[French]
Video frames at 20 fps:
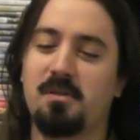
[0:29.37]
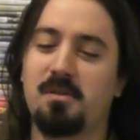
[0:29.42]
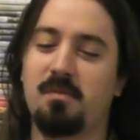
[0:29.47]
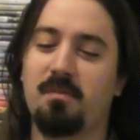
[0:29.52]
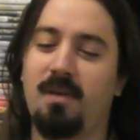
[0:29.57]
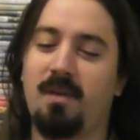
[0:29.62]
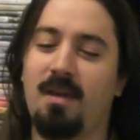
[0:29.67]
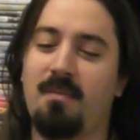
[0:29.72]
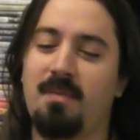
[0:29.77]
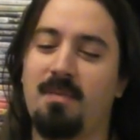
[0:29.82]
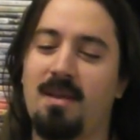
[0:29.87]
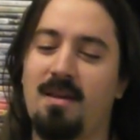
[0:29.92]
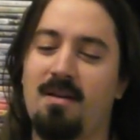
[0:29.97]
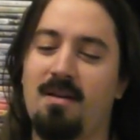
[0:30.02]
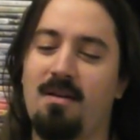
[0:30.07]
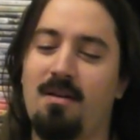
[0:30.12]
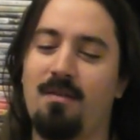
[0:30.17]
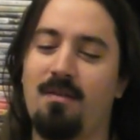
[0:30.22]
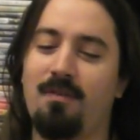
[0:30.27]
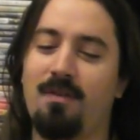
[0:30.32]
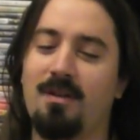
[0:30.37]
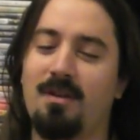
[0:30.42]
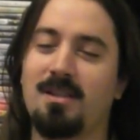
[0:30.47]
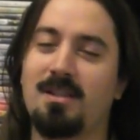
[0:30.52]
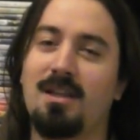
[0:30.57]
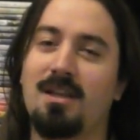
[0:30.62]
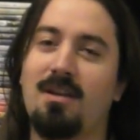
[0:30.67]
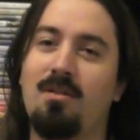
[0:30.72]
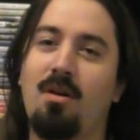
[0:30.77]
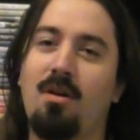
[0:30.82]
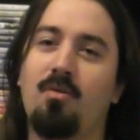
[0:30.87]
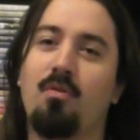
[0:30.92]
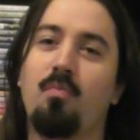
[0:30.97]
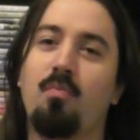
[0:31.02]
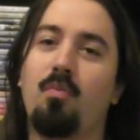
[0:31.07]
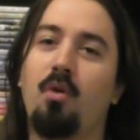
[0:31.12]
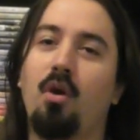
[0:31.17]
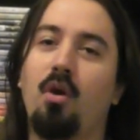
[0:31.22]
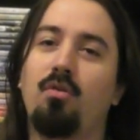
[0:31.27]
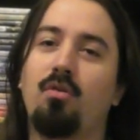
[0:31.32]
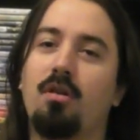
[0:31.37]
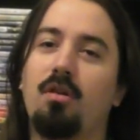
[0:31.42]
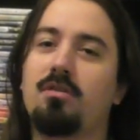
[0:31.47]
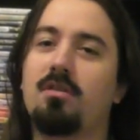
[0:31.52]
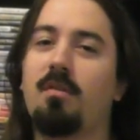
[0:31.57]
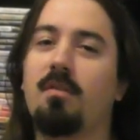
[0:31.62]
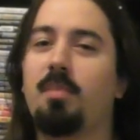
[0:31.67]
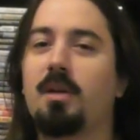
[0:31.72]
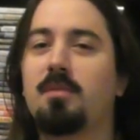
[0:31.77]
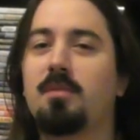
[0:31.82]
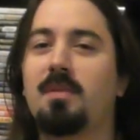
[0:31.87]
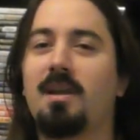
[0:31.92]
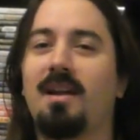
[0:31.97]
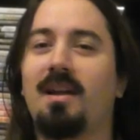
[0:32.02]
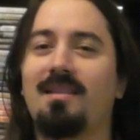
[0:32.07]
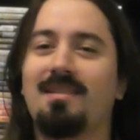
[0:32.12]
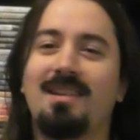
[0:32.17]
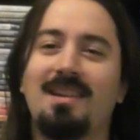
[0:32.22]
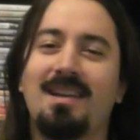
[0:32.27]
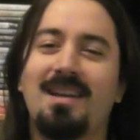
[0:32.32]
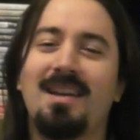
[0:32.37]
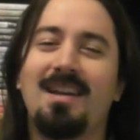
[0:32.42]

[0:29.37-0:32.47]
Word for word: super bien en, français, alors que Péridote, ça passe bien.